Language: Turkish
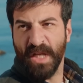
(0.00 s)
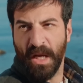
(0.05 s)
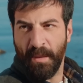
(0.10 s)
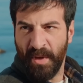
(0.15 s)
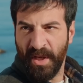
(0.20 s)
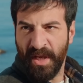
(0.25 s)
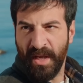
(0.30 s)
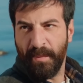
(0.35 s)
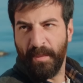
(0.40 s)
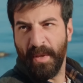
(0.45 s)

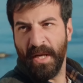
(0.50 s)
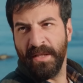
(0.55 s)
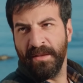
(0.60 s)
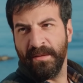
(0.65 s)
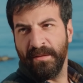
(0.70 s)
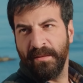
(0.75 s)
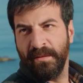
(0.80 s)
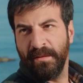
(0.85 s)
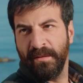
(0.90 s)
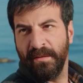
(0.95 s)
Ama ne ben,
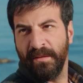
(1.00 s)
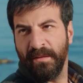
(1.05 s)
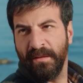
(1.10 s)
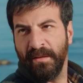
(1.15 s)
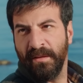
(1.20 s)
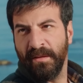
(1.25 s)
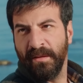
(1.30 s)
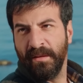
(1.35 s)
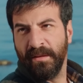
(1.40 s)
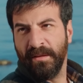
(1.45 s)

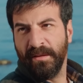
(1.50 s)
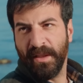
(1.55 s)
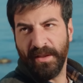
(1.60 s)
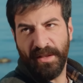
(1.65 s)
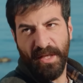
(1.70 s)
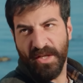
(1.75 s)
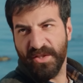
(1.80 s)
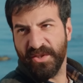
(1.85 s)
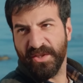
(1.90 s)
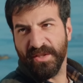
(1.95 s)

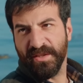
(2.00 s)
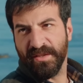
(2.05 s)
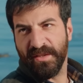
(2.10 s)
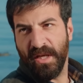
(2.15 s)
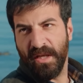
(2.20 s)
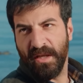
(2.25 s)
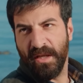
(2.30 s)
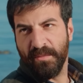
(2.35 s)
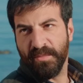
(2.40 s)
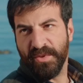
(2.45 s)
ne de aşkın
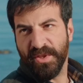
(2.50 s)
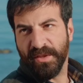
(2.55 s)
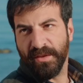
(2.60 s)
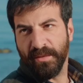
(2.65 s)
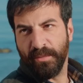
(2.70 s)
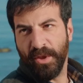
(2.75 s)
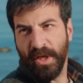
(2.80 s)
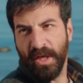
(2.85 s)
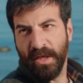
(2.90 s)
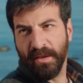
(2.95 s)
sağlam
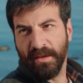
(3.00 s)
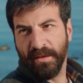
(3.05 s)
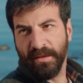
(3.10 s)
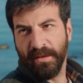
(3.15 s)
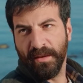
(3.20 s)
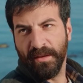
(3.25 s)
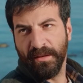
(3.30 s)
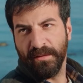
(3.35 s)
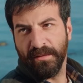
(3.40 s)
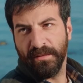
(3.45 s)
çıktı bu
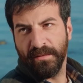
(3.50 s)
yangında.